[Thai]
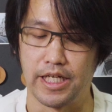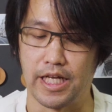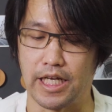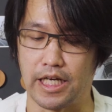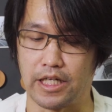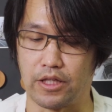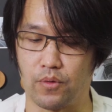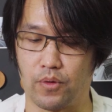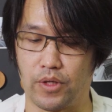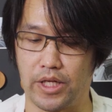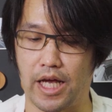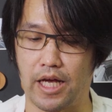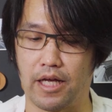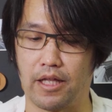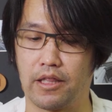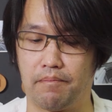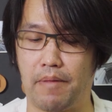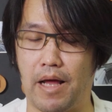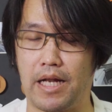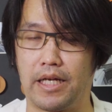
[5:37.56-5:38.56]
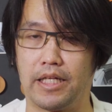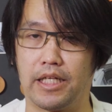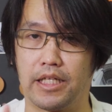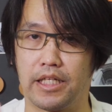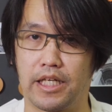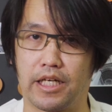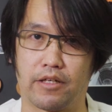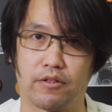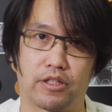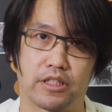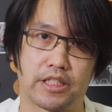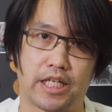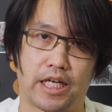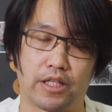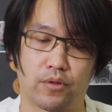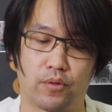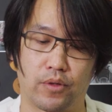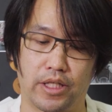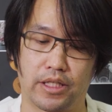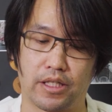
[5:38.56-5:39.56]
เนี่ยอย่างตัวเนี้ยแบรนด์นิดเนี่ยเขาจะใช้
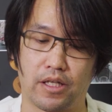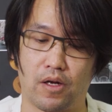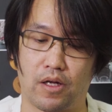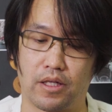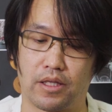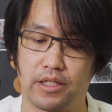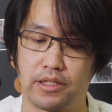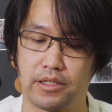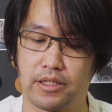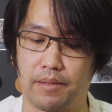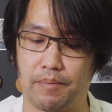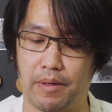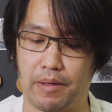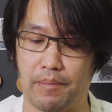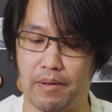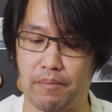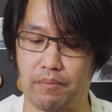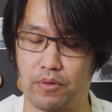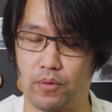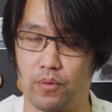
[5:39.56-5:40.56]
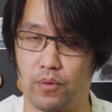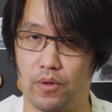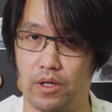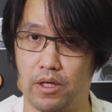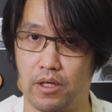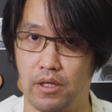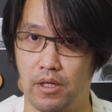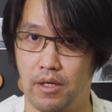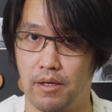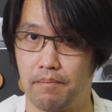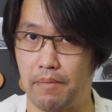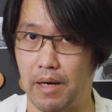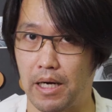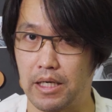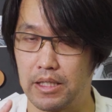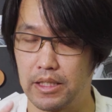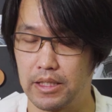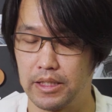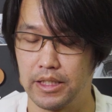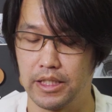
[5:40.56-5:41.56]
ตัวนี้ตลอดซึ่งจะเป็นแบบตัวบั
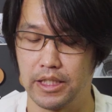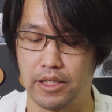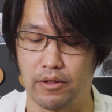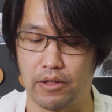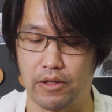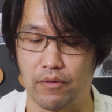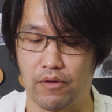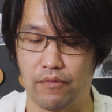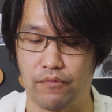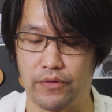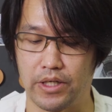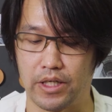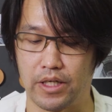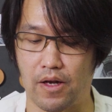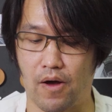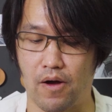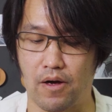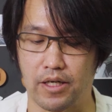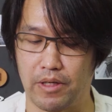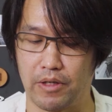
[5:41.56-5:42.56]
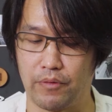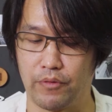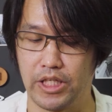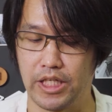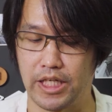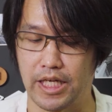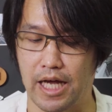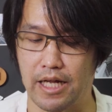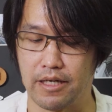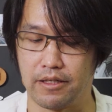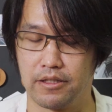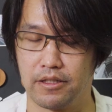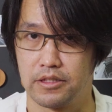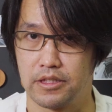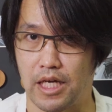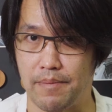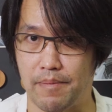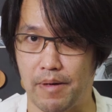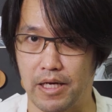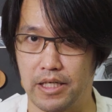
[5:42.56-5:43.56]
คเกิลที่เขาเรียกว่าฟิตล็อกเป็นวิธีการ
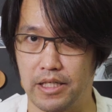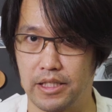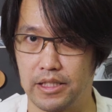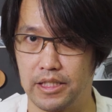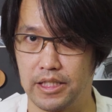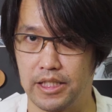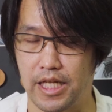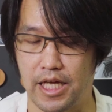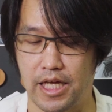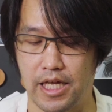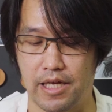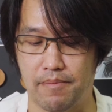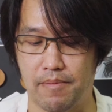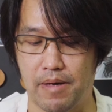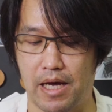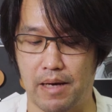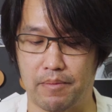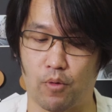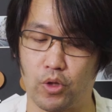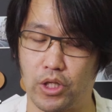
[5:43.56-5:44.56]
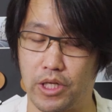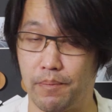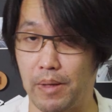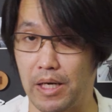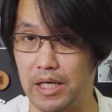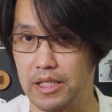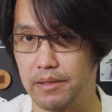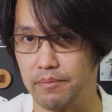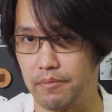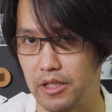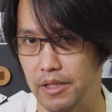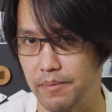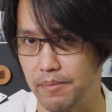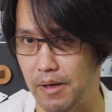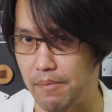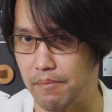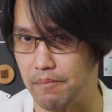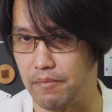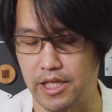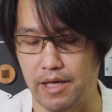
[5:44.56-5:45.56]
ใช้บัคเกิลที่เท่มากปกติบัคเกิลมันก็จะ
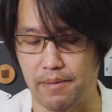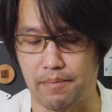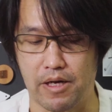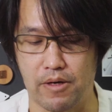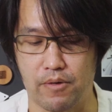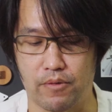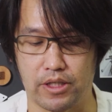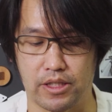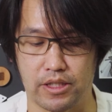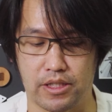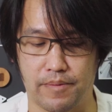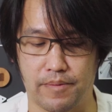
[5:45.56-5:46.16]
เป็นแบบเสียบเข้าอย่างนี้